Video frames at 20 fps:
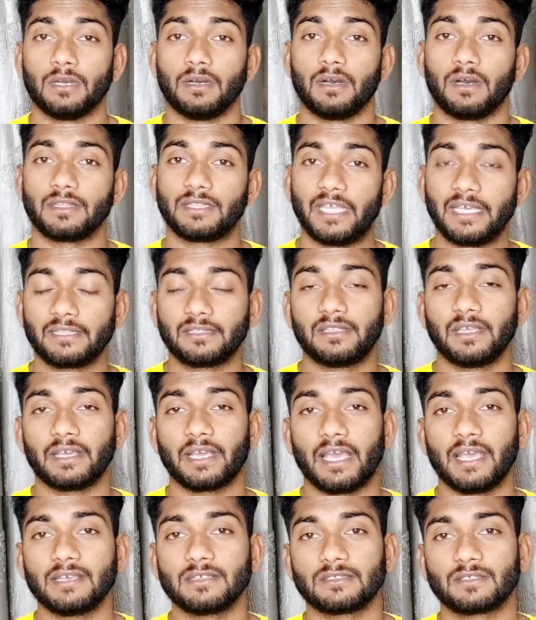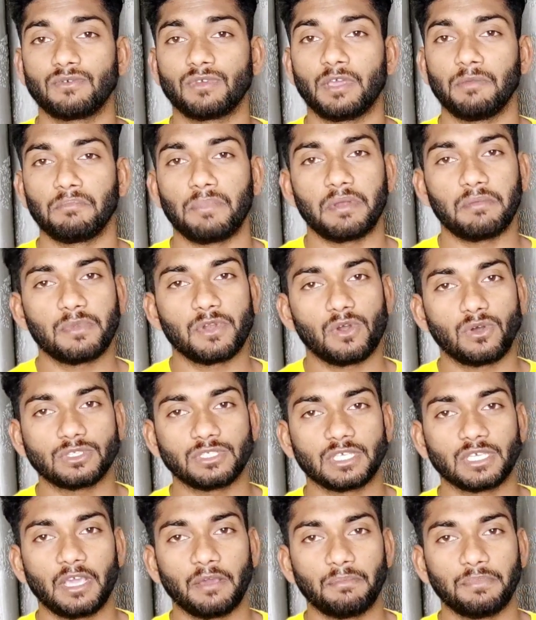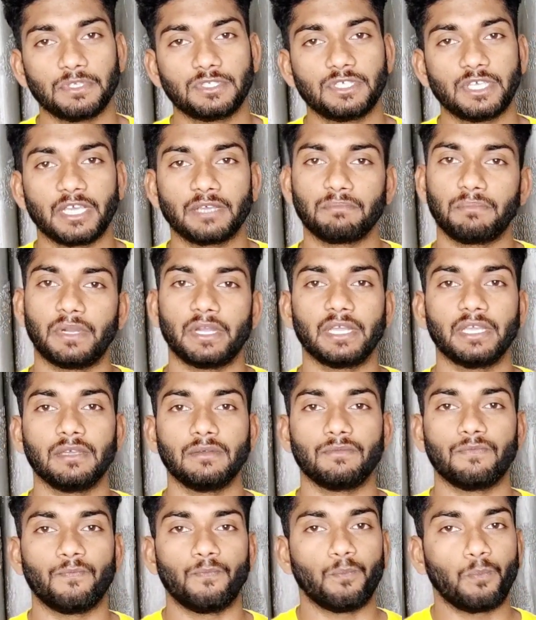आ, देखते गए क्योंकि बेबी डॉजी के पीछे एक बड़ी